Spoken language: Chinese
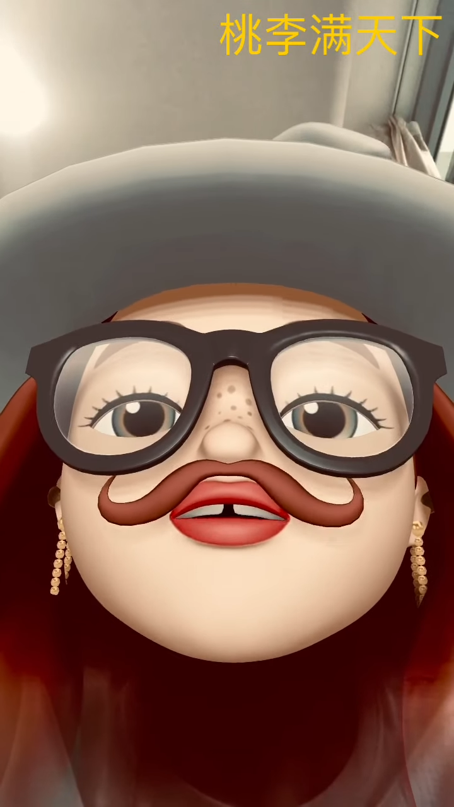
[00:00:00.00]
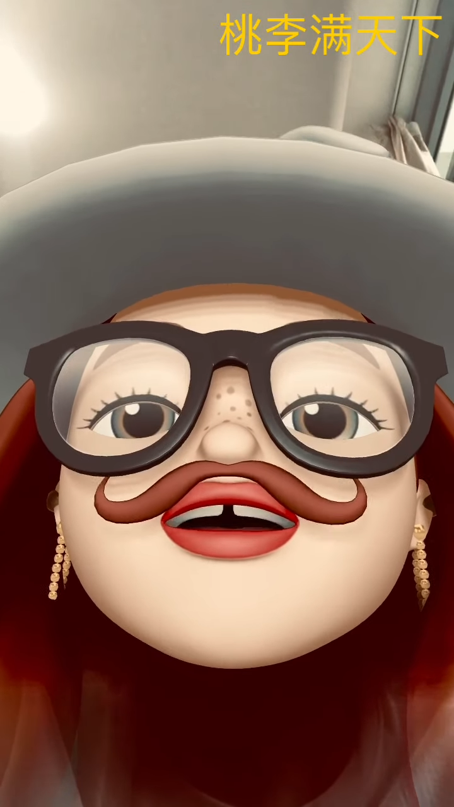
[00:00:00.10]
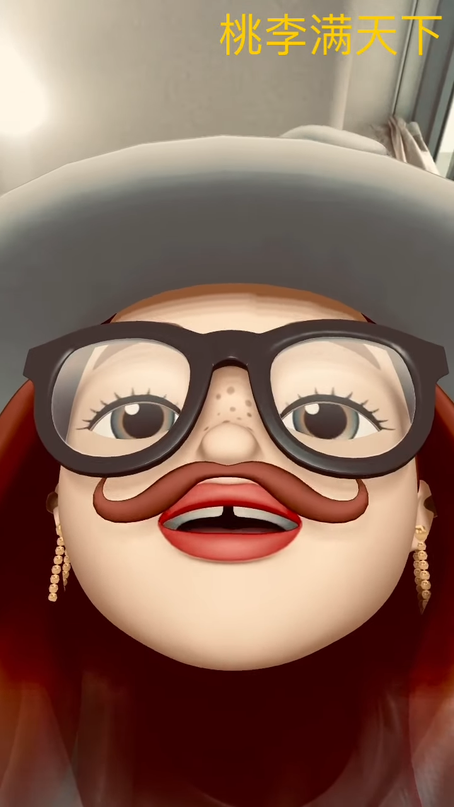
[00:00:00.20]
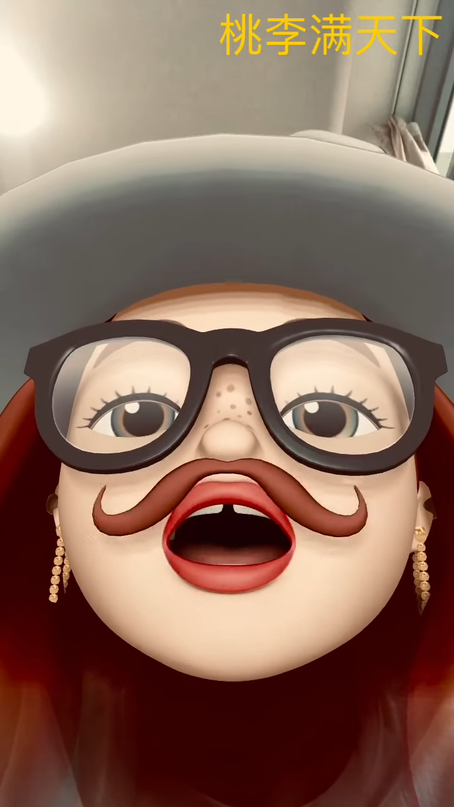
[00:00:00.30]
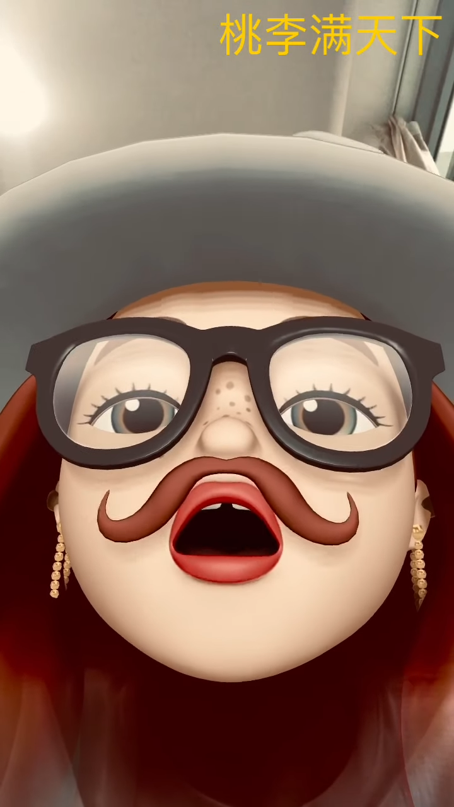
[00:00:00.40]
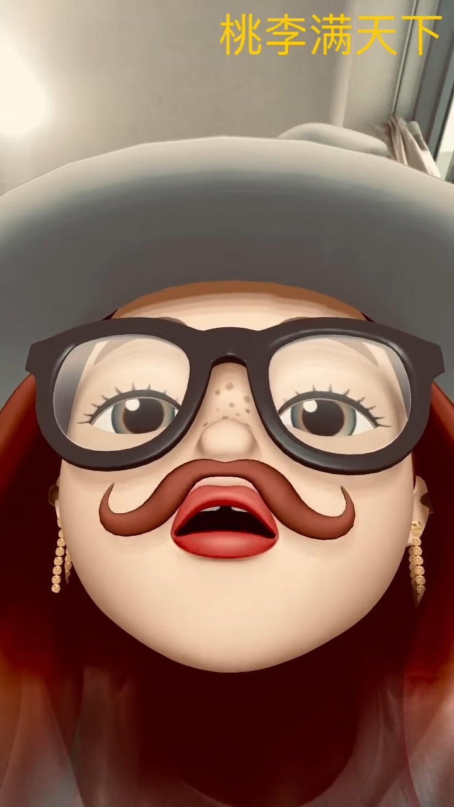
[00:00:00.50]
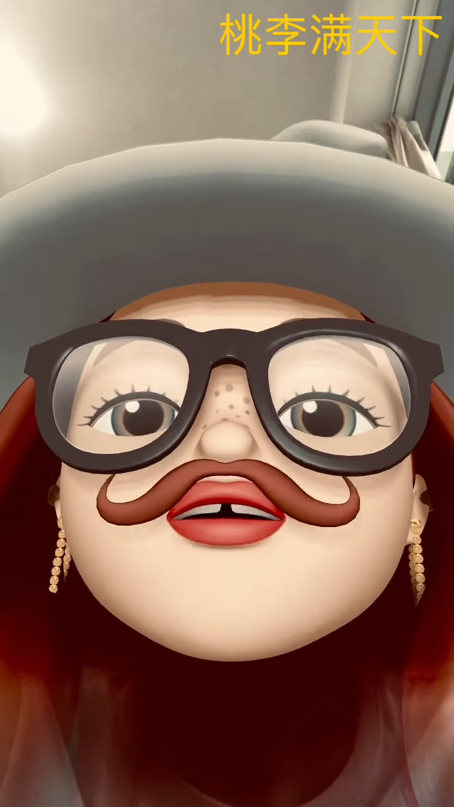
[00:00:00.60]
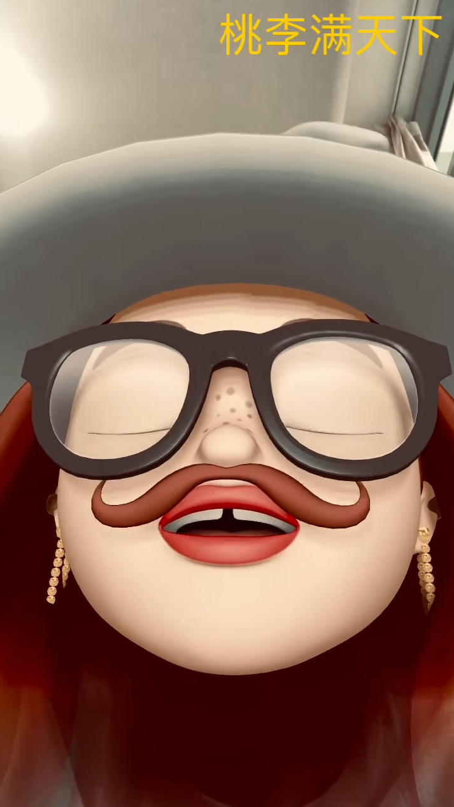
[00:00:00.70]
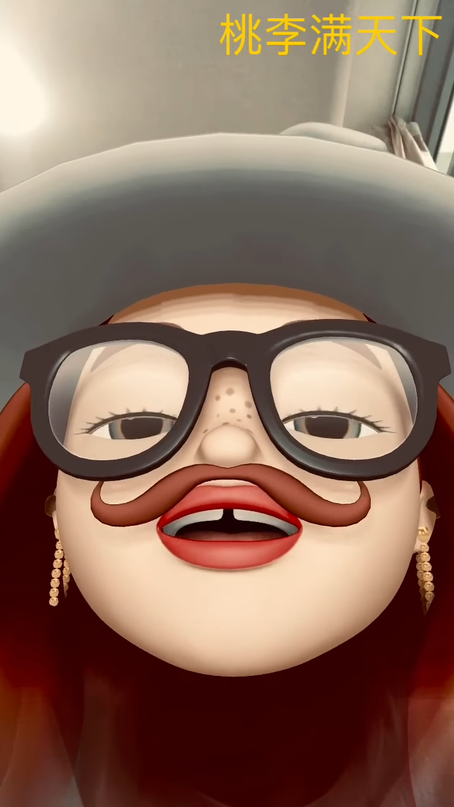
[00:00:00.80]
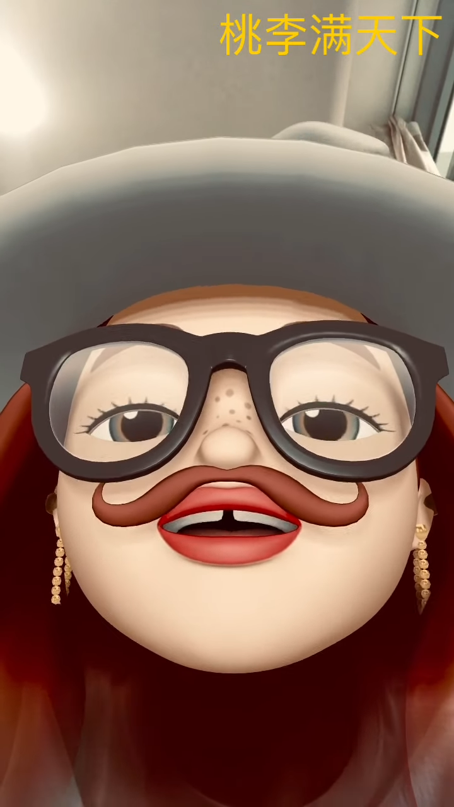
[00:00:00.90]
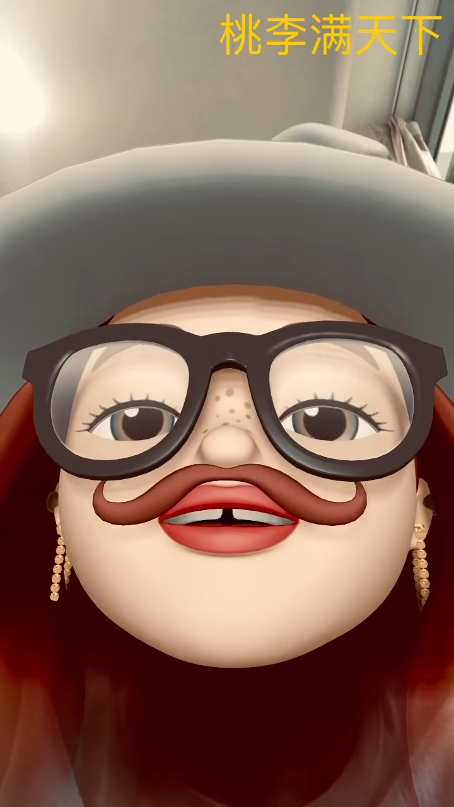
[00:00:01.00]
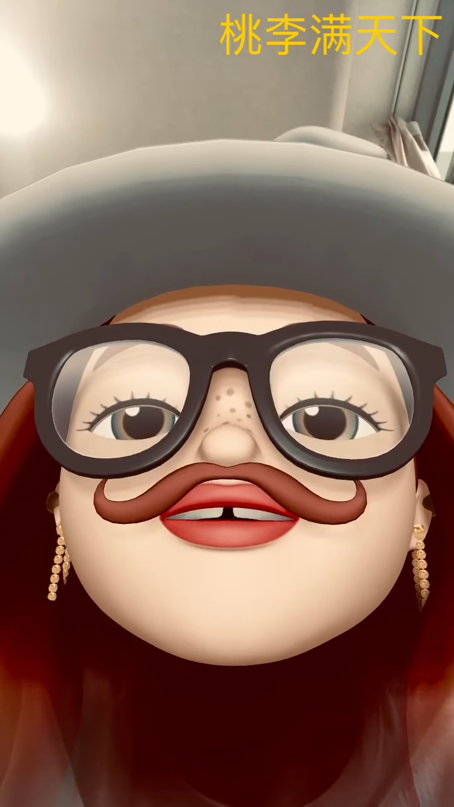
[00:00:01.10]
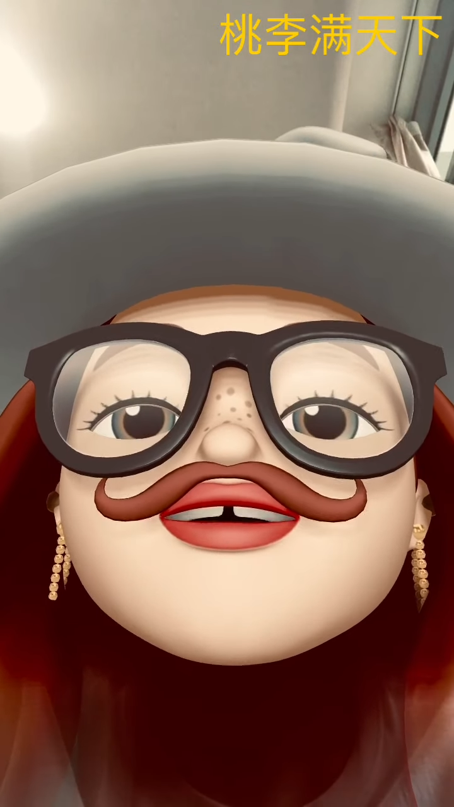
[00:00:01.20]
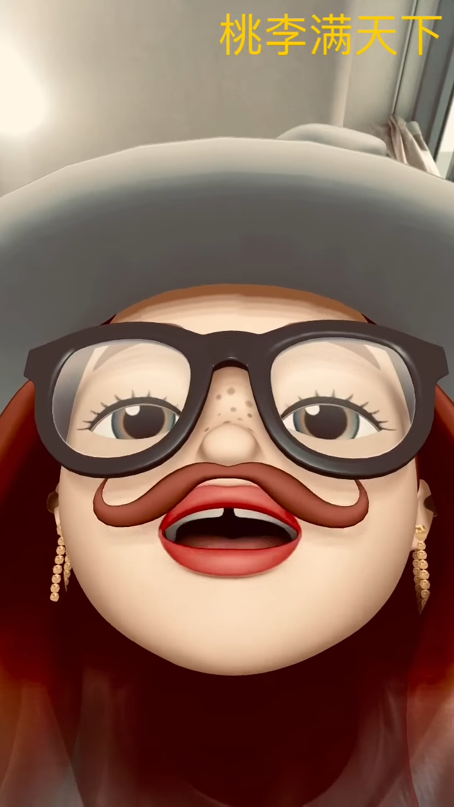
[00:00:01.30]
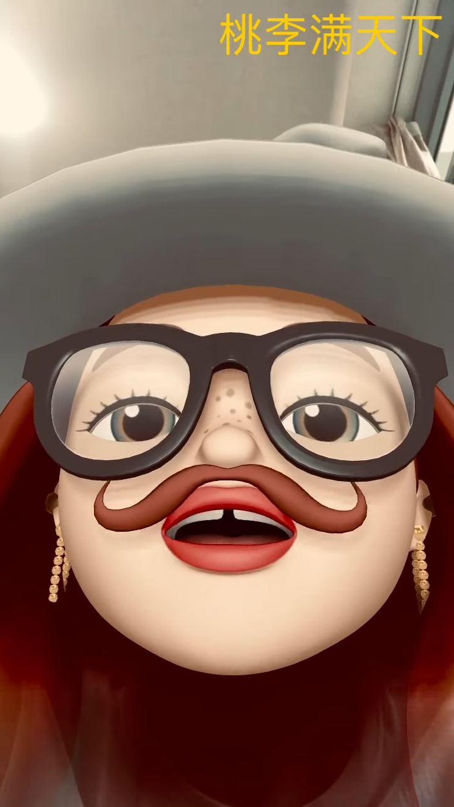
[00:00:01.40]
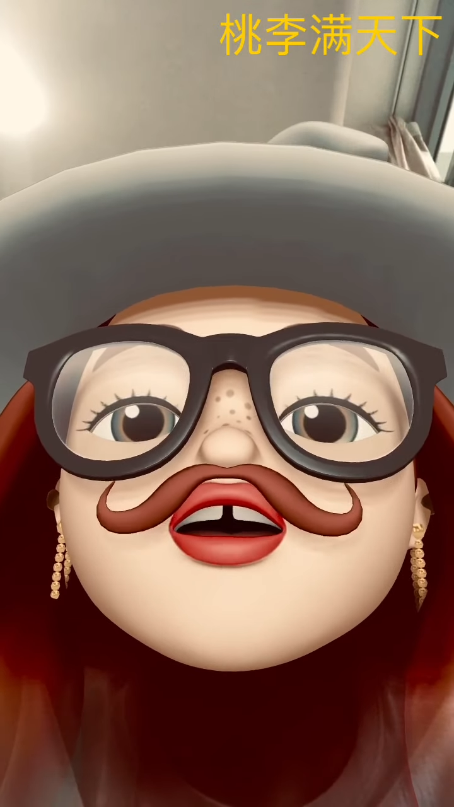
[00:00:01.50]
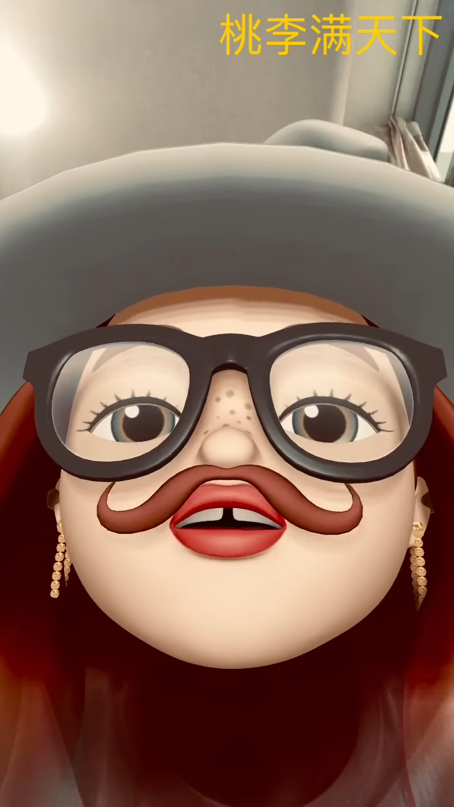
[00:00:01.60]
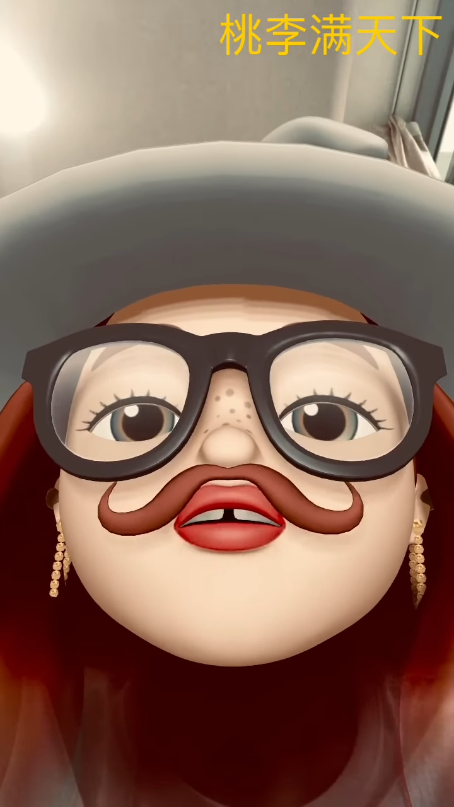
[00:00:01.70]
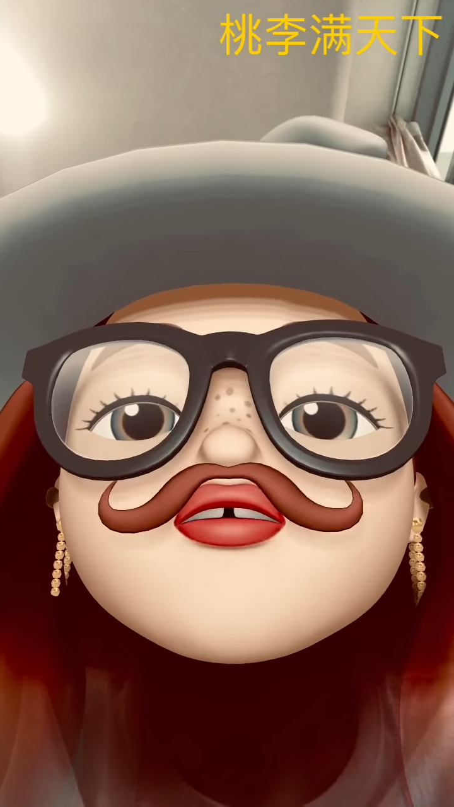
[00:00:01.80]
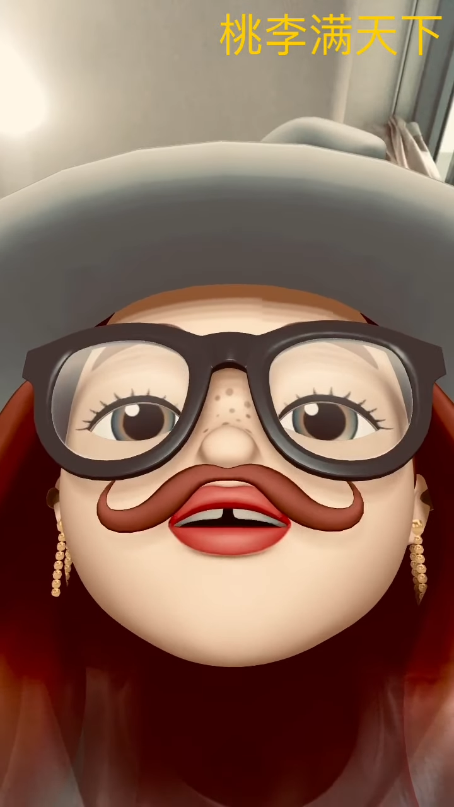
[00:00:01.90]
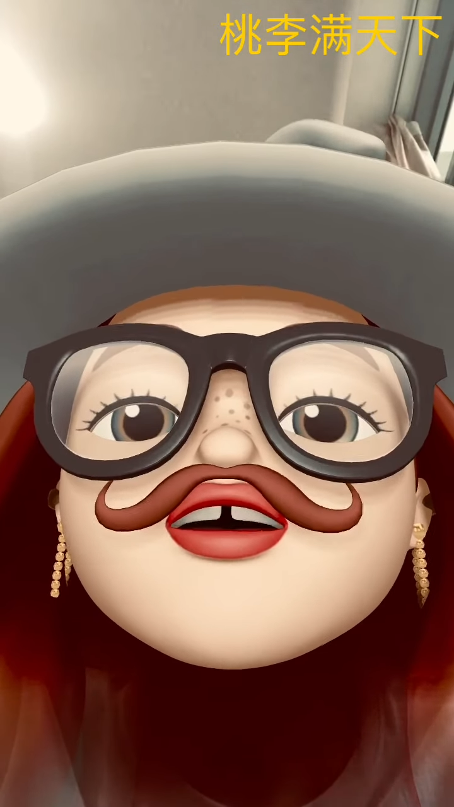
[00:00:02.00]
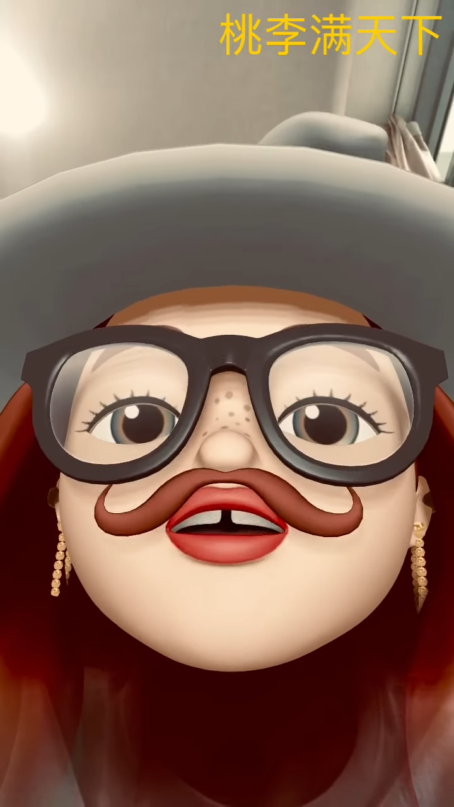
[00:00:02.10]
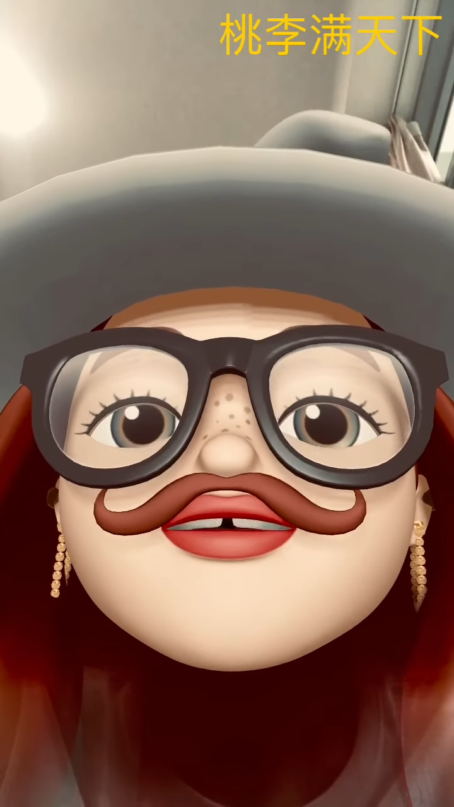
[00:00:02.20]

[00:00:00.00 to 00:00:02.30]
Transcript: 桃李代称学生，